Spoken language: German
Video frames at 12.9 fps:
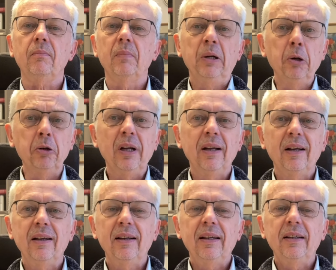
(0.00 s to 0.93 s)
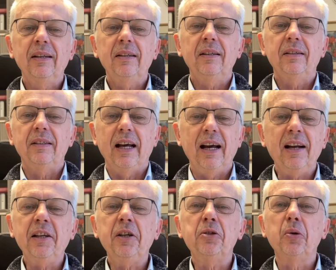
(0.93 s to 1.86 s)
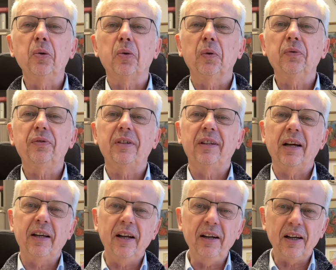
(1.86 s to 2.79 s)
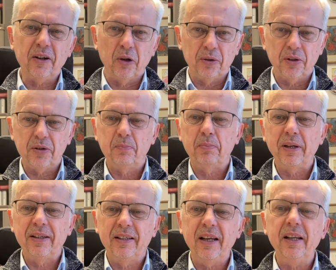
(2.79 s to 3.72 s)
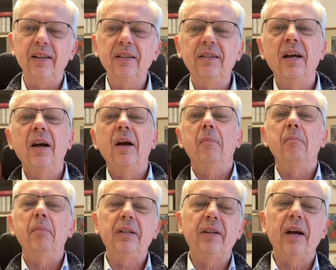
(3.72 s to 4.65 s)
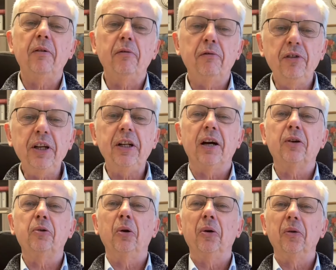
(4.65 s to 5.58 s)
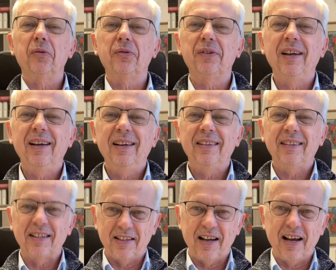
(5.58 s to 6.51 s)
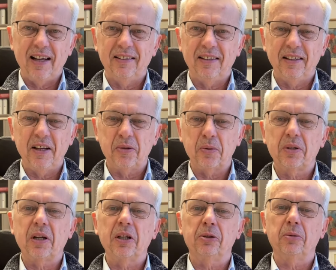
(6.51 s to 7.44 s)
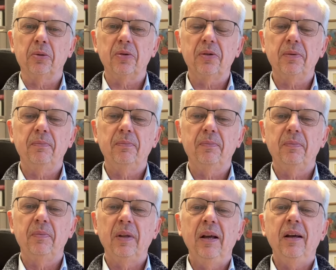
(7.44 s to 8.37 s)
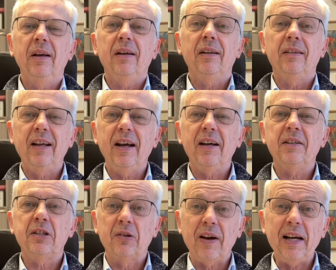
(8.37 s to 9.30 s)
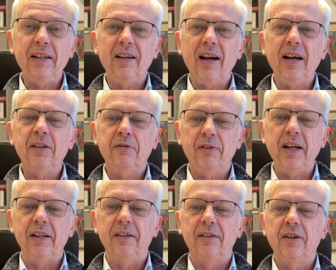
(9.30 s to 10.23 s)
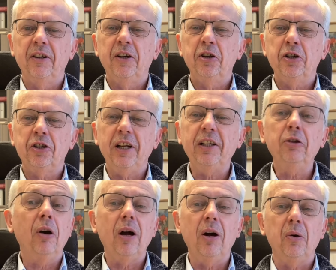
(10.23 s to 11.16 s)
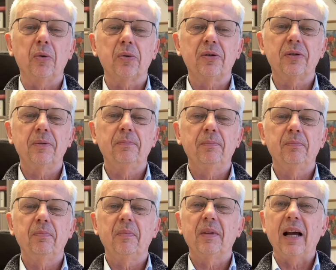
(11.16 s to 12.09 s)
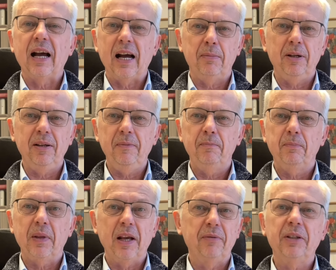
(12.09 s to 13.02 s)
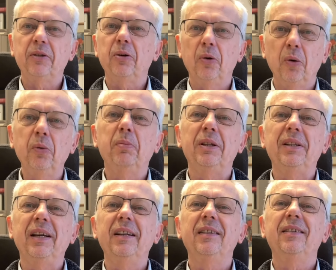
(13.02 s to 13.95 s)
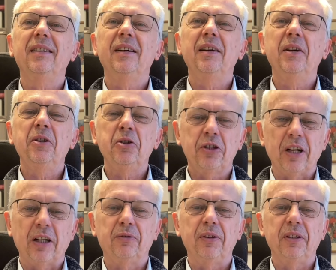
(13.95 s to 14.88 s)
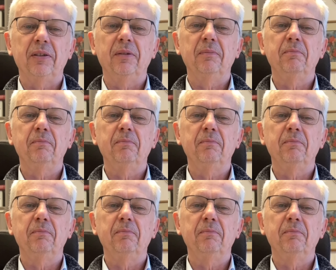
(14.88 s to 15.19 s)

Nun, die herrliche Zukunft der Kinder Gottes beginnt mit der Wiederkunft des Herrn Jesus Christus. Der zweite Advent steht noch aus, aber er wird unbedingt stattfinden.